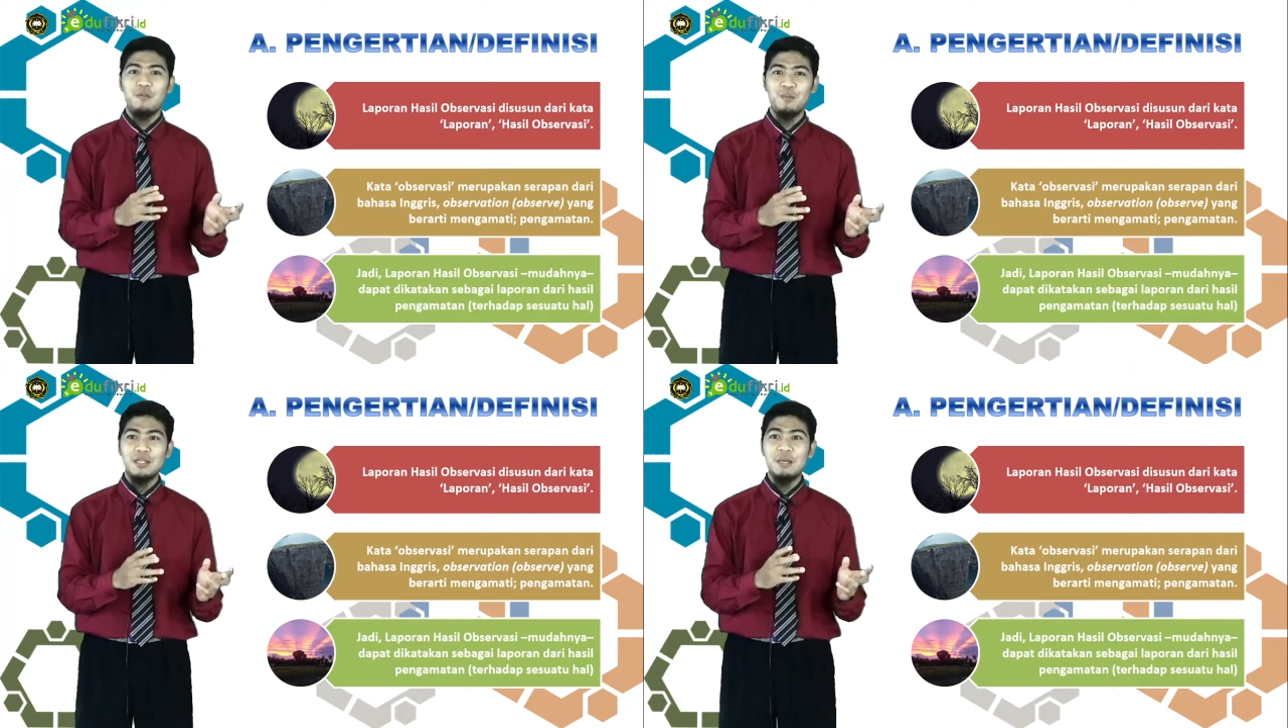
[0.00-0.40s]

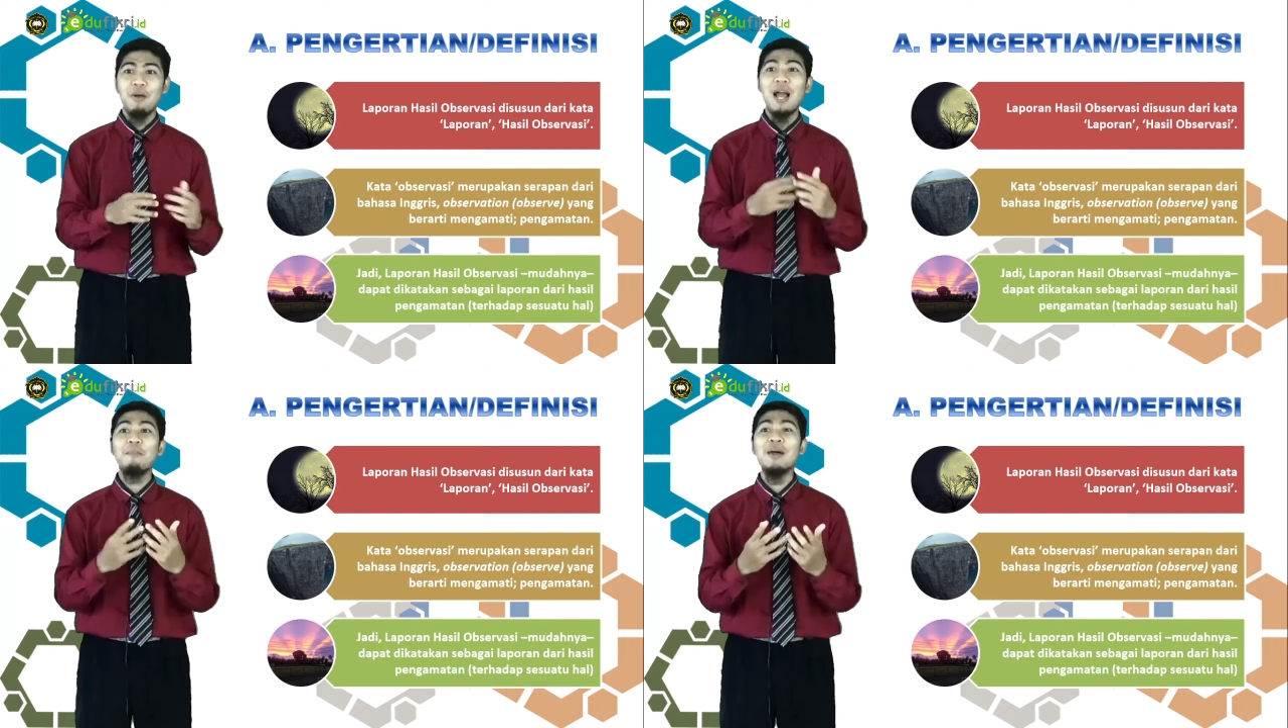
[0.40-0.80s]
berarti
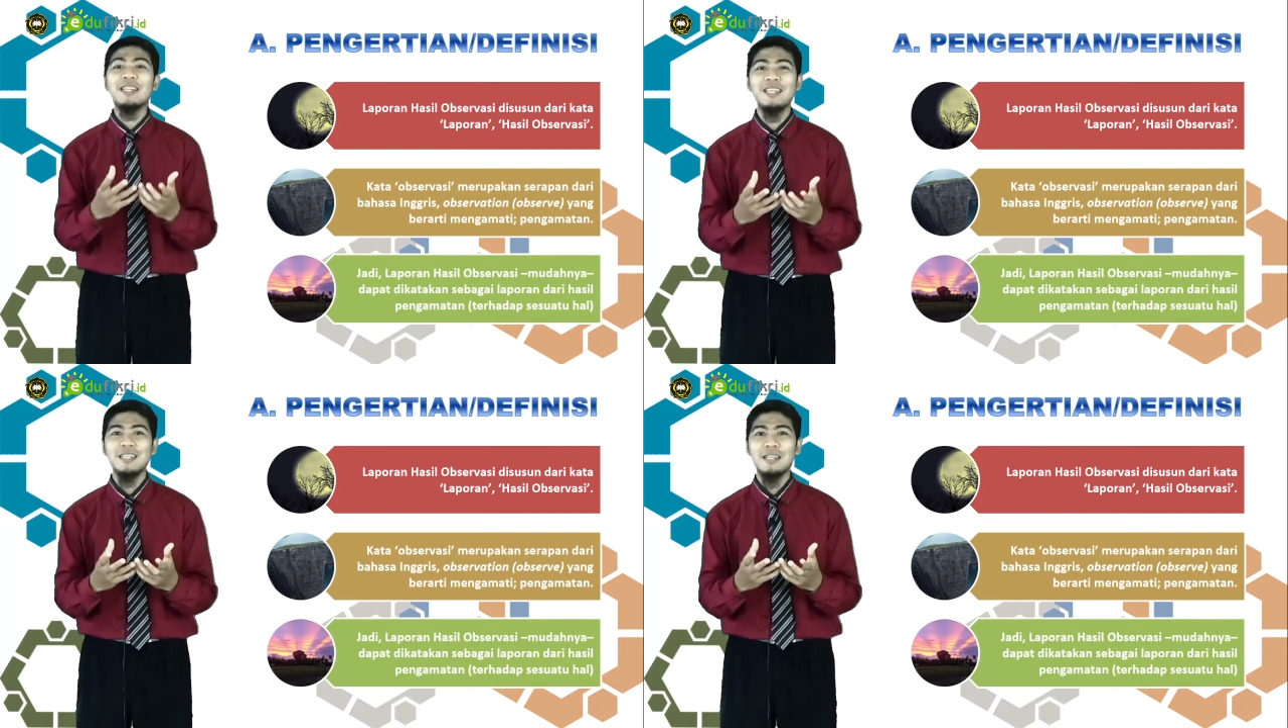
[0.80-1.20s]

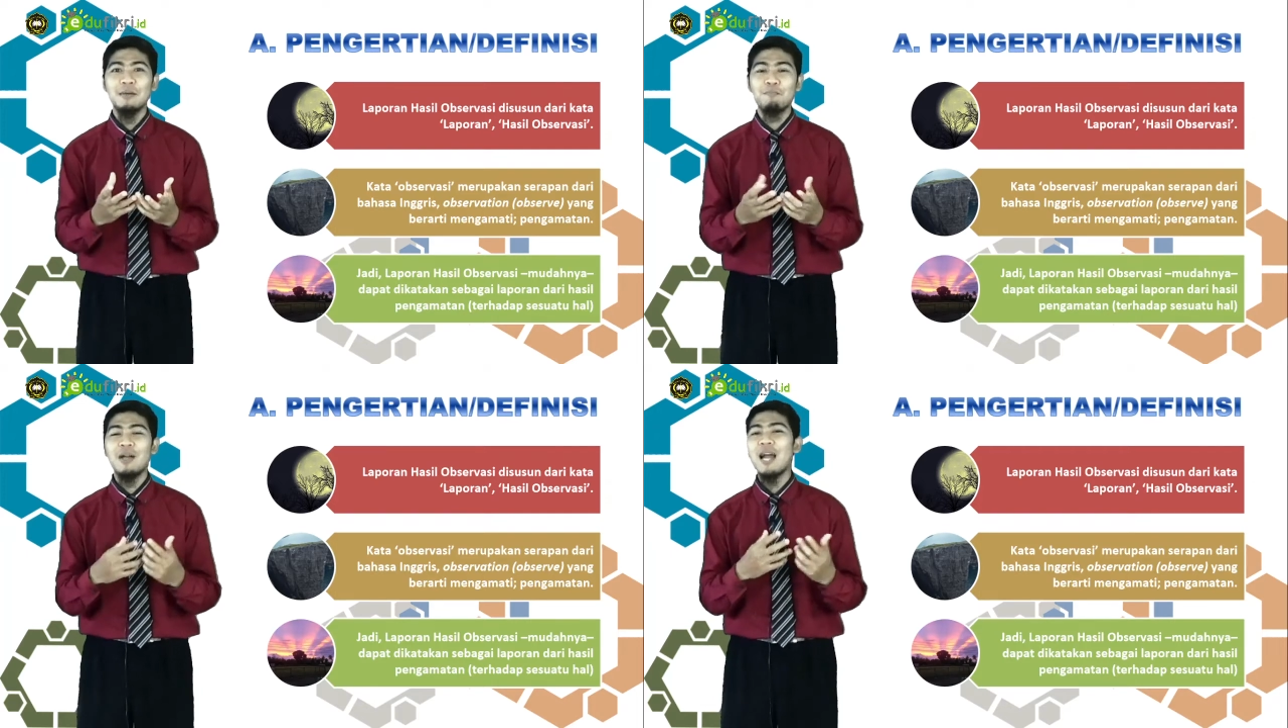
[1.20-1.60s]
mengamati,
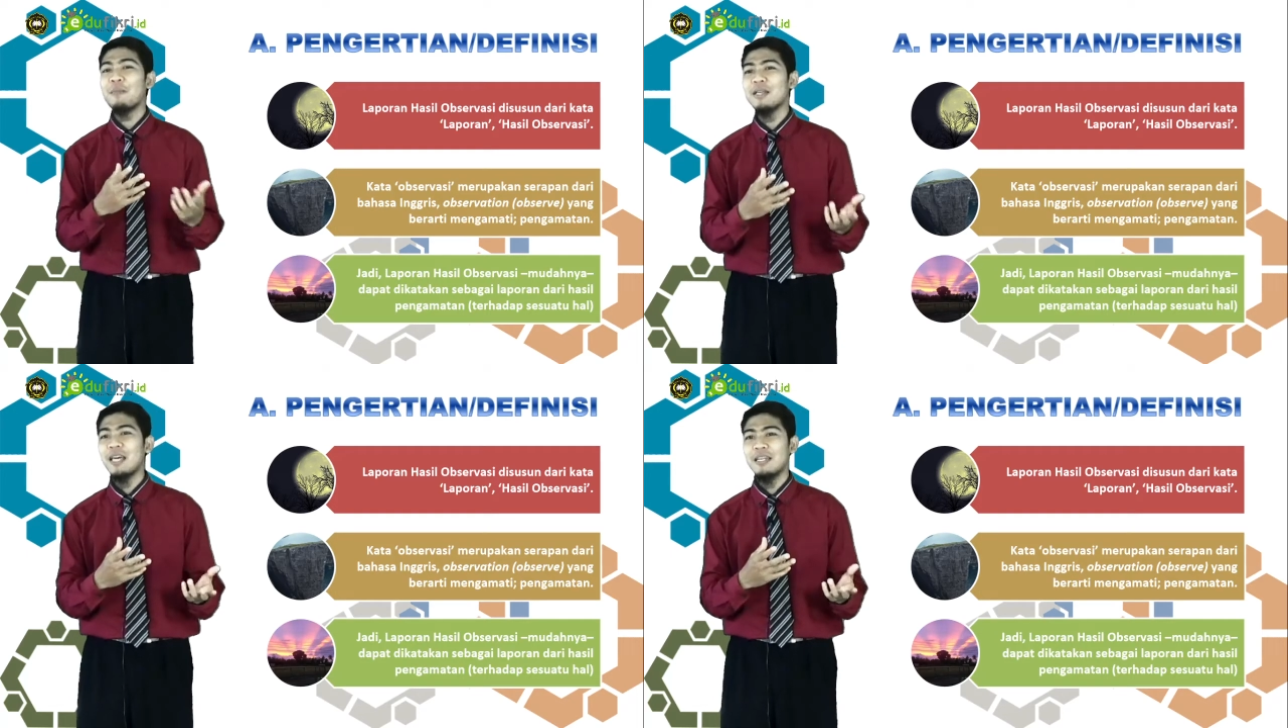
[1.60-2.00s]

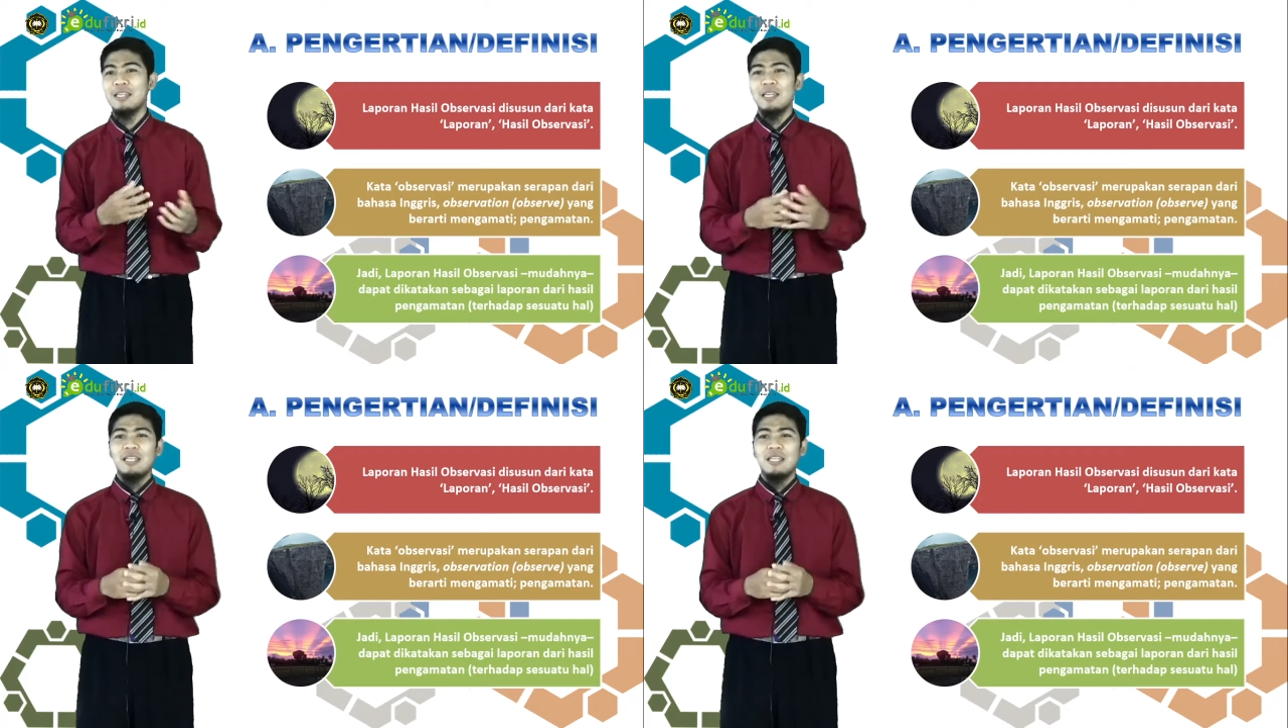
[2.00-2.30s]
pengamatan.